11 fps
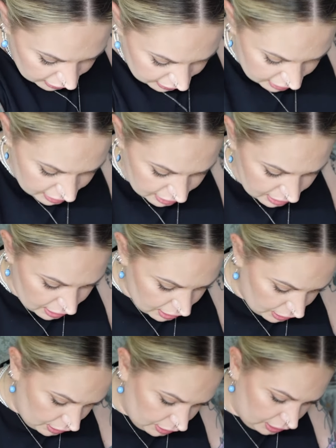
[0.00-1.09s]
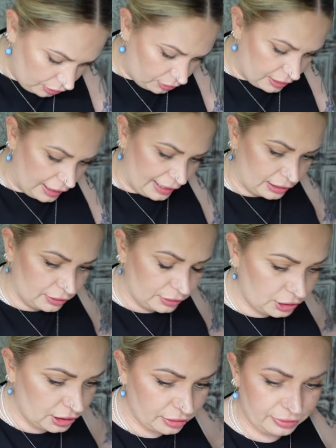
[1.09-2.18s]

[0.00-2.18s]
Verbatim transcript: i i ogarnąć,